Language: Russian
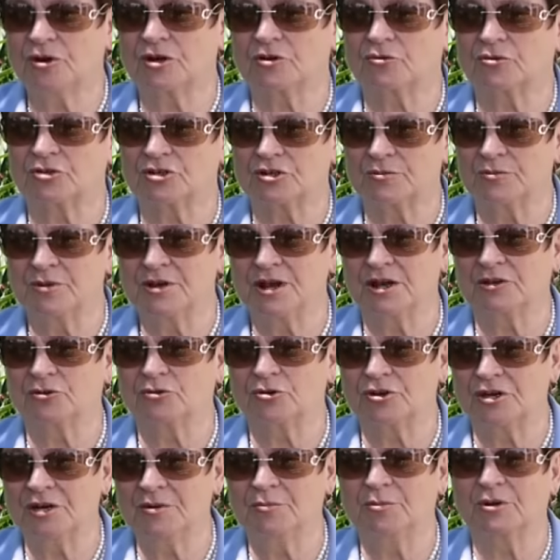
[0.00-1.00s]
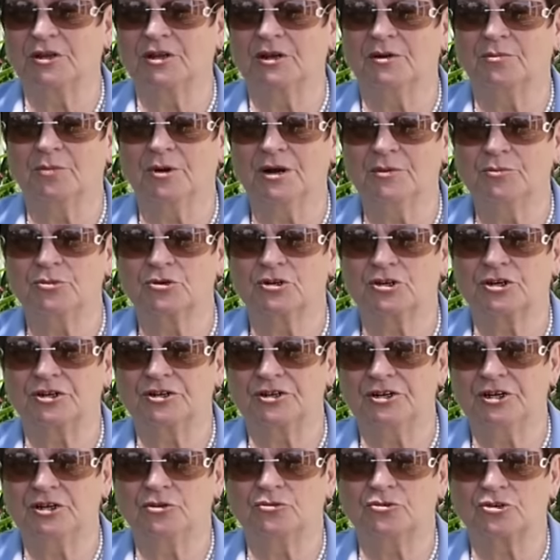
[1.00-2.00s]
Короче, меня то не было,
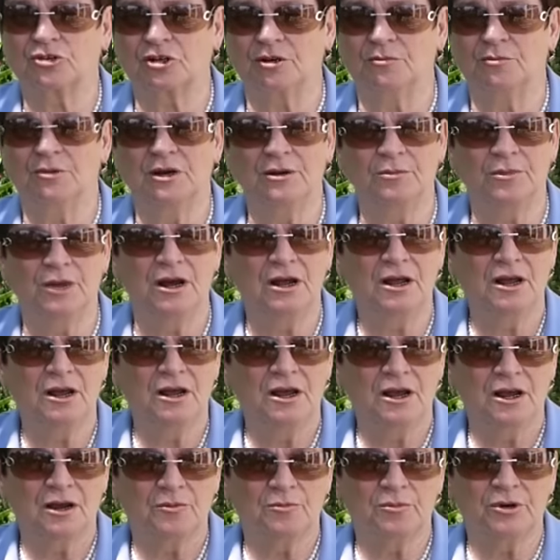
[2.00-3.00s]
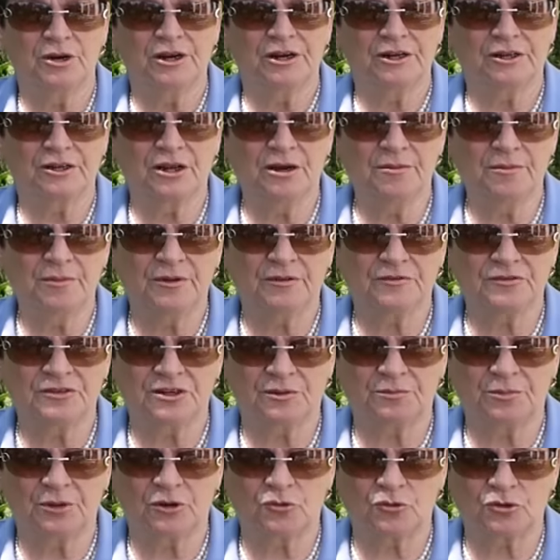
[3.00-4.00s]
бабушка, дедушка, мама были там, в
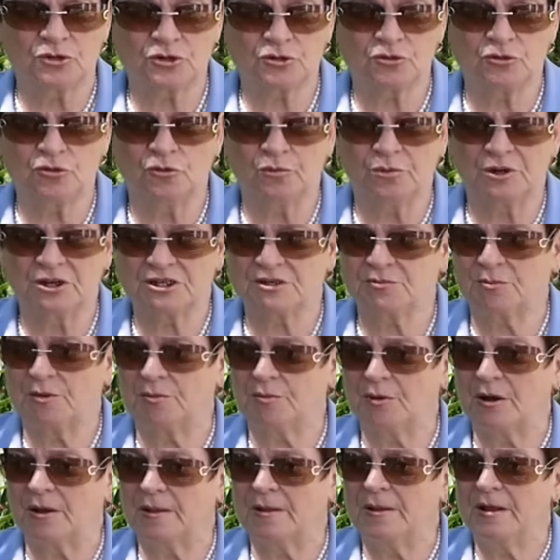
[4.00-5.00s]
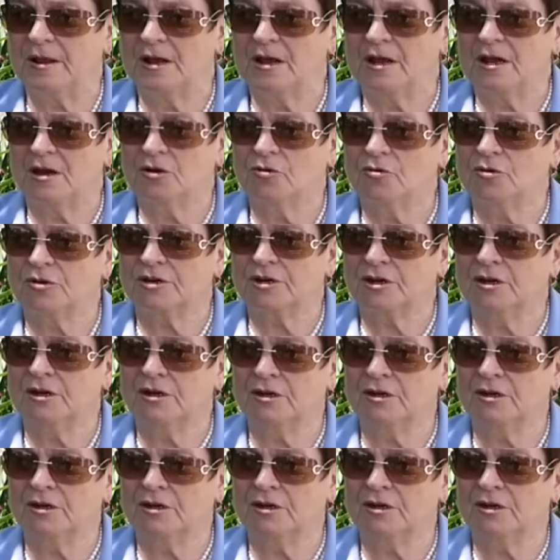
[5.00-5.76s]
Запорожскую область попал. Он